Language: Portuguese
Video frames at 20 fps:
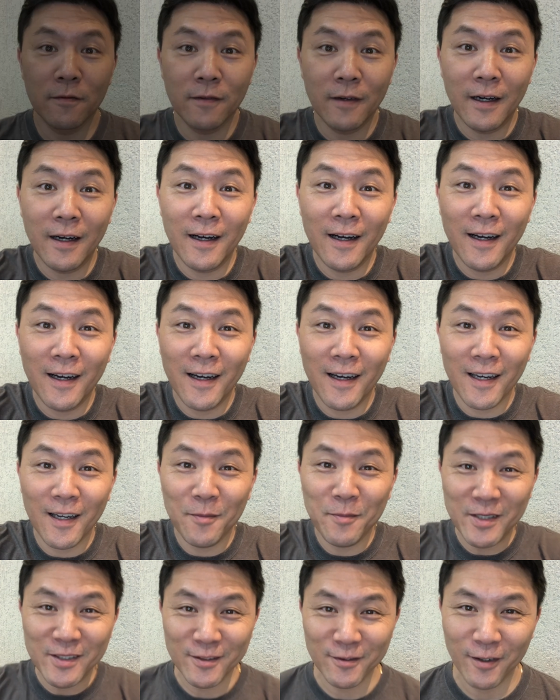Fala
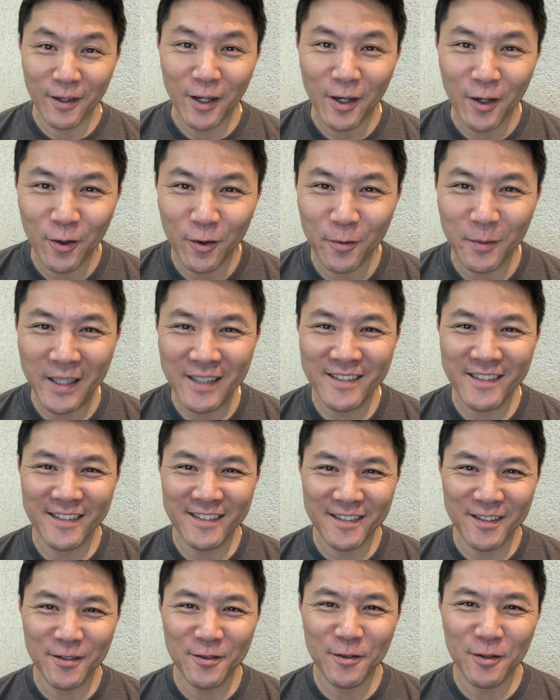pessoal, como é que vocês
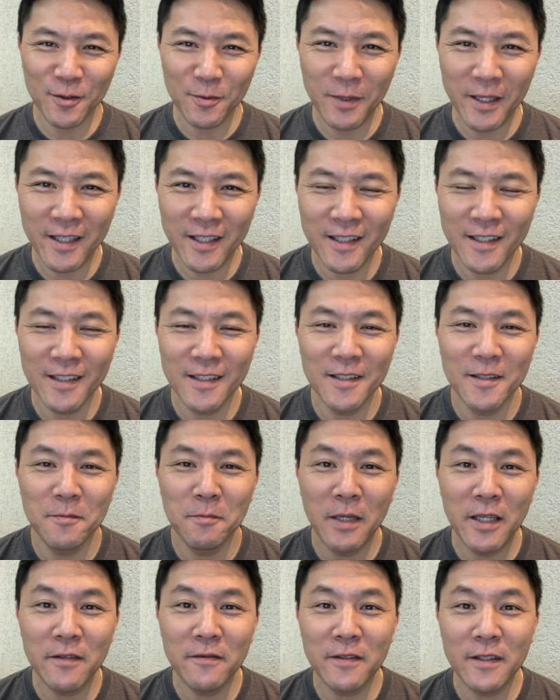estão? Tudo bem?
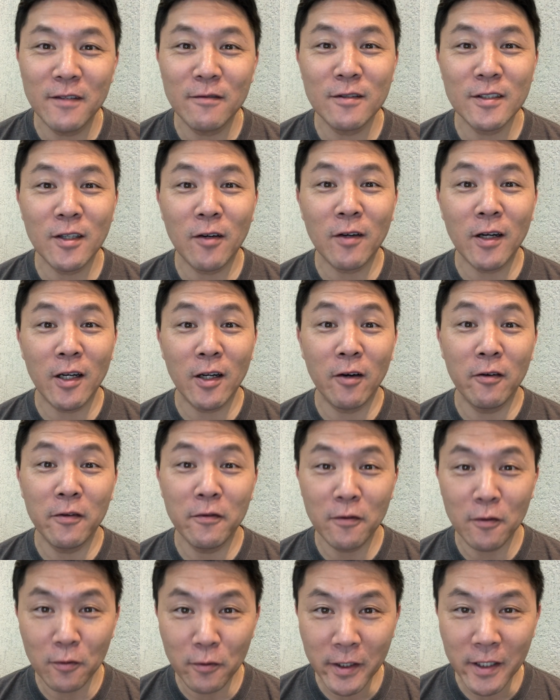Bem-vindos ao canal
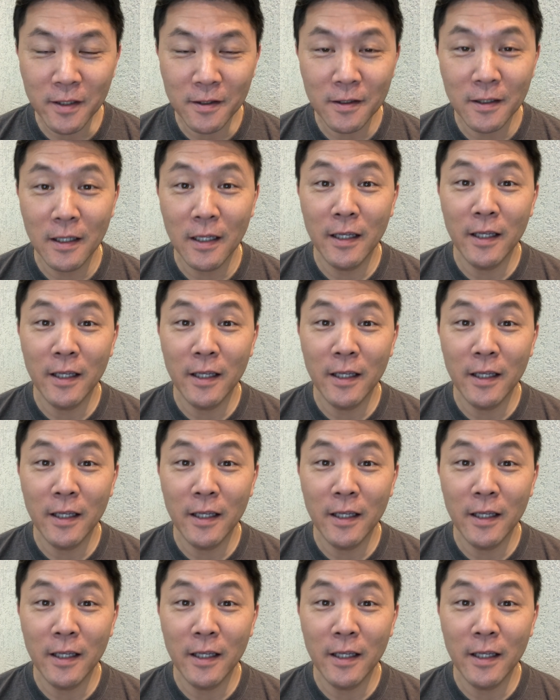Evoluir.